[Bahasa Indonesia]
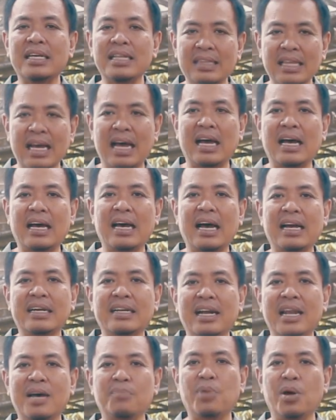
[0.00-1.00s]
kita
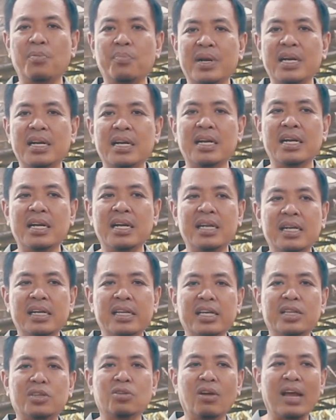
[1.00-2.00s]
adalah momen
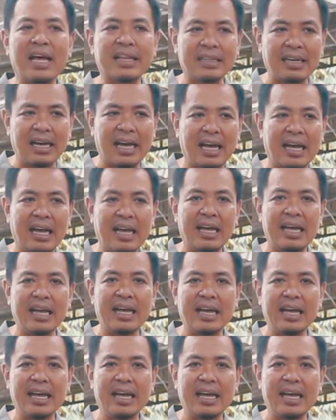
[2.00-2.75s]
Idul Adha.